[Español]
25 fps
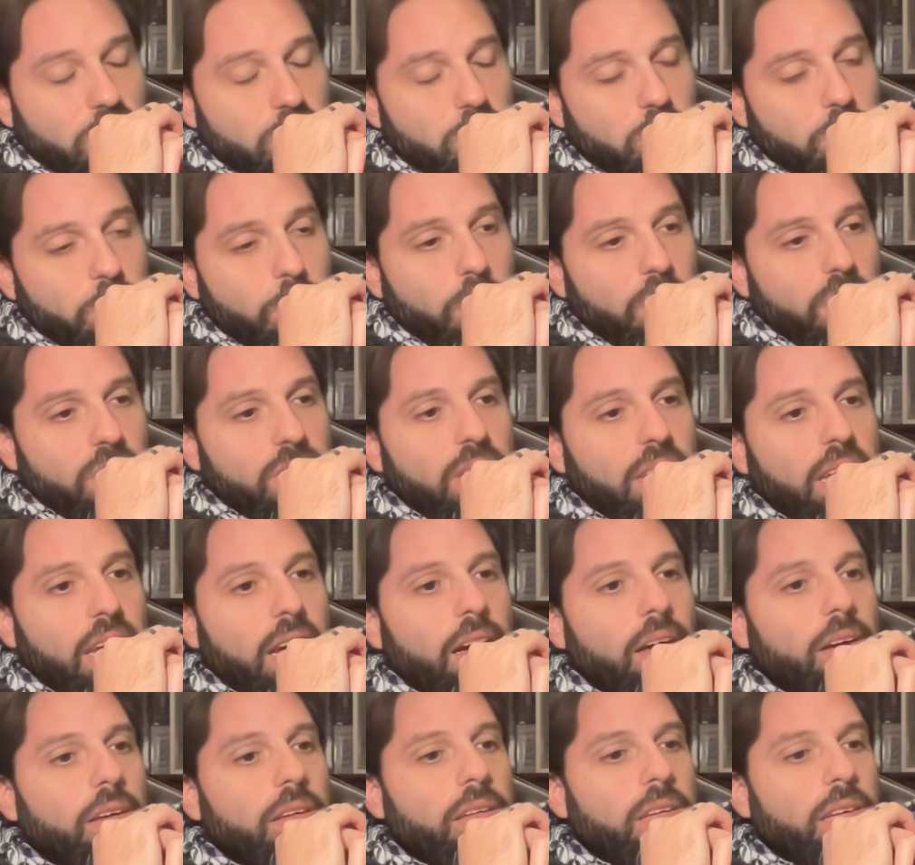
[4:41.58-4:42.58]
Supongo que
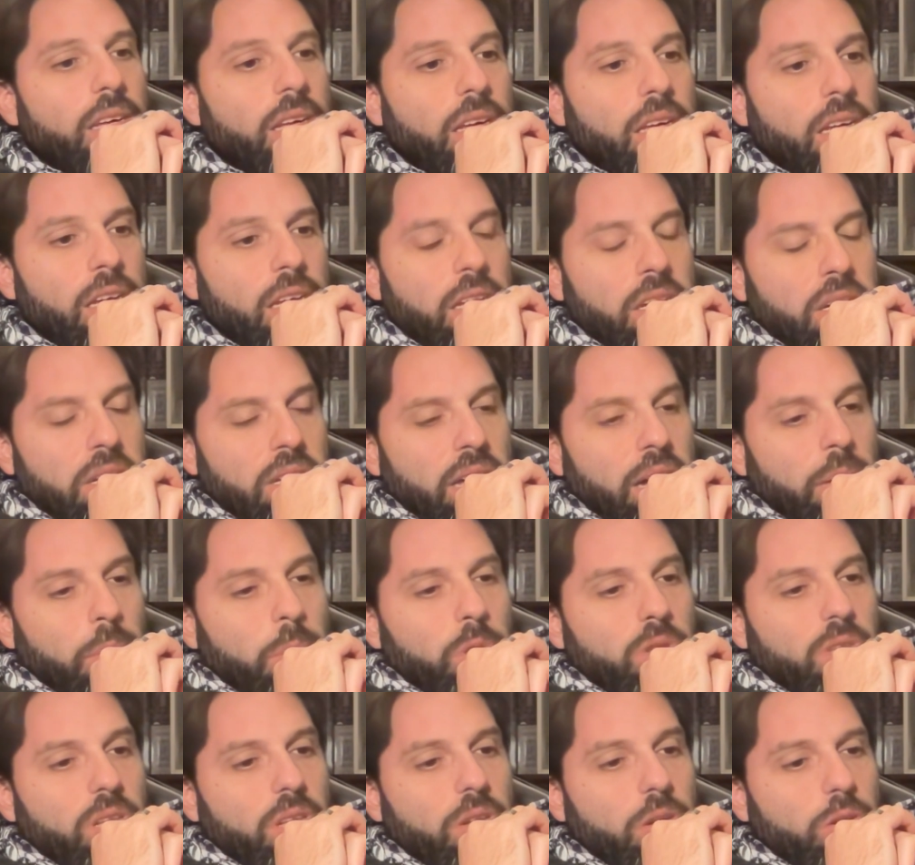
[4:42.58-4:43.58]
estará
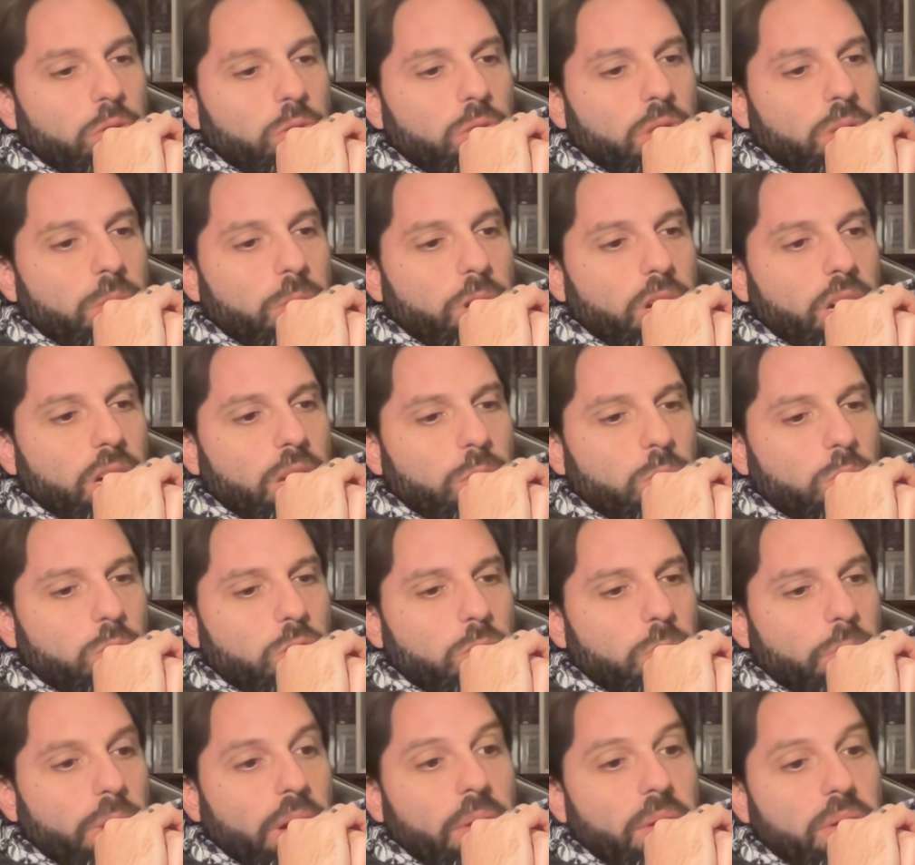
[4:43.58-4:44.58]
apostando a los últimos
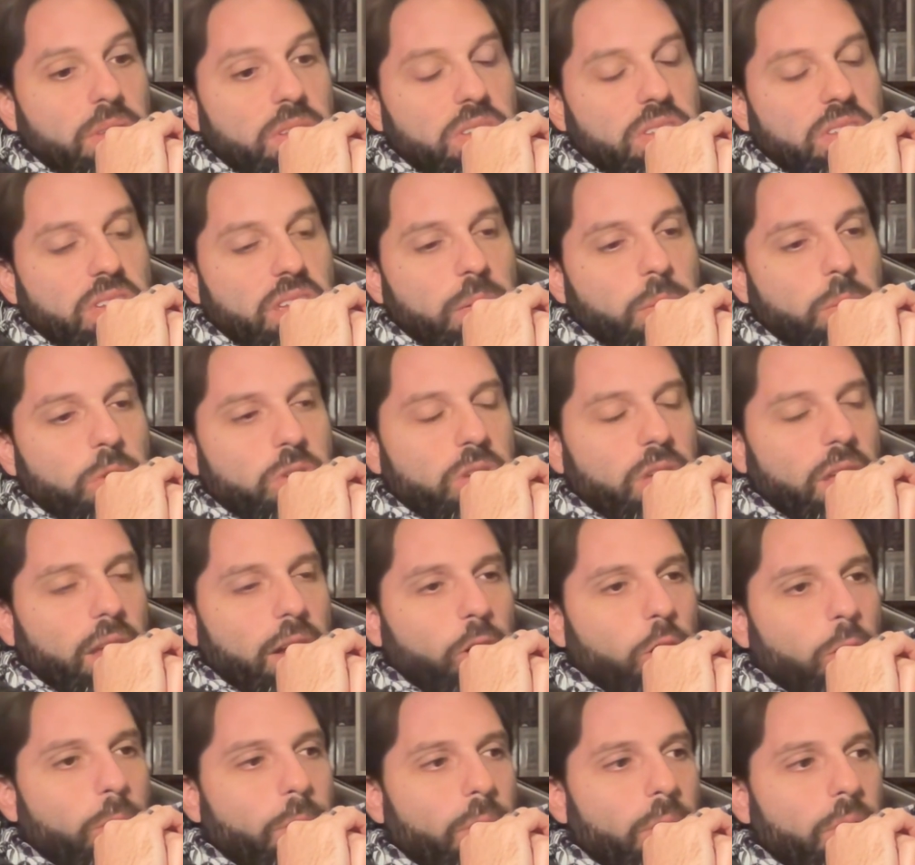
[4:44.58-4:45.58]
cartuchos para ver si seguimos en
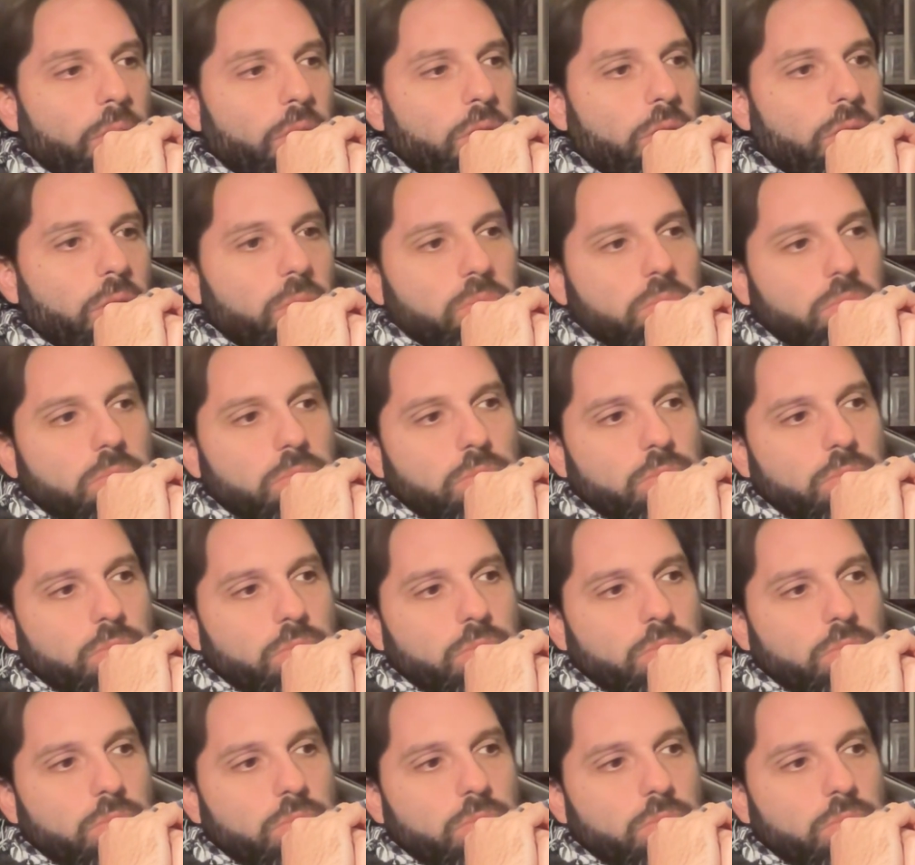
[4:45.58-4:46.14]
la Copa o no.